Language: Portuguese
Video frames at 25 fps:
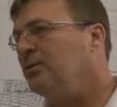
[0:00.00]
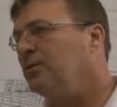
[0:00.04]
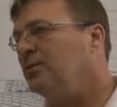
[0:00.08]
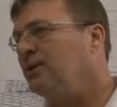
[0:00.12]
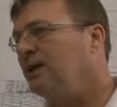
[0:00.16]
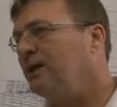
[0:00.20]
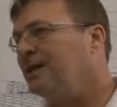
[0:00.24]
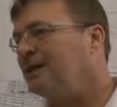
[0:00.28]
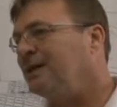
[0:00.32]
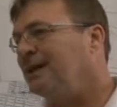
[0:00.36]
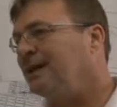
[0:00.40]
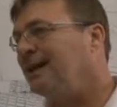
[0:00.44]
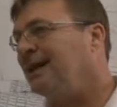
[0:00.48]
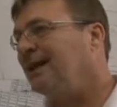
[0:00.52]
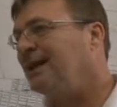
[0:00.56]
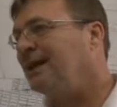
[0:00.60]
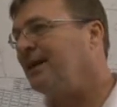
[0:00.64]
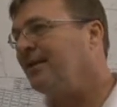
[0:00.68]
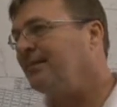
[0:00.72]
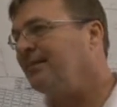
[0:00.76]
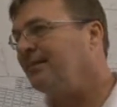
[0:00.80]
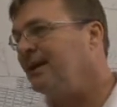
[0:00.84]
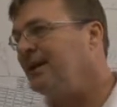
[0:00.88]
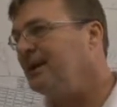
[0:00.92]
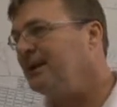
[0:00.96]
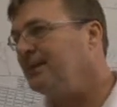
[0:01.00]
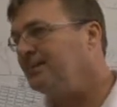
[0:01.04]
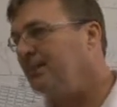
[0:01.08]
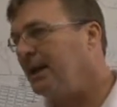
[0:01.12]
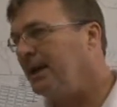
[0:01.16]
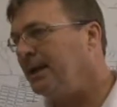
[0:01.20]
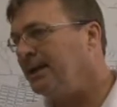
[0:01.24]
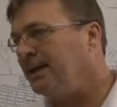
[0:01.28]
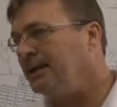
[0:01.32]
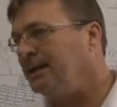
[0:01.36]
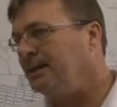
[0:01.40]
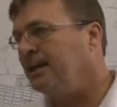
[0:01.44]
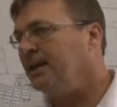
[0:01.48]
mulher está cada vez
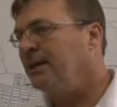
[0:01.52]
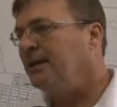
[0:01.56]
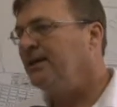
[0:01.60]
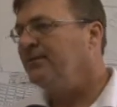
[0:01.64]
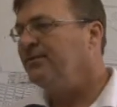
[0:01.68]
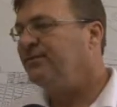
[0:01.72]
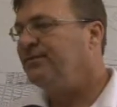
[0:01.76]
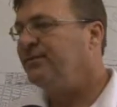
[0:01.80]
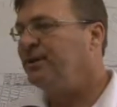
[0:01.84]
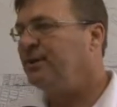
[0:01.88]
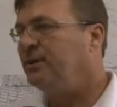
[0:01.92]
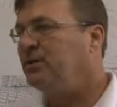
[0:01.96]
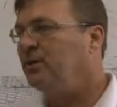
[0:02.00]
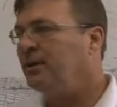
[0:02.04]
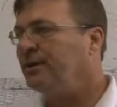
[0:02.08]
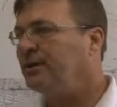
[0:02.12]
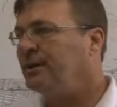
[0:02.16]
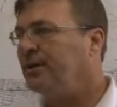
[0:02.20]
mais vindo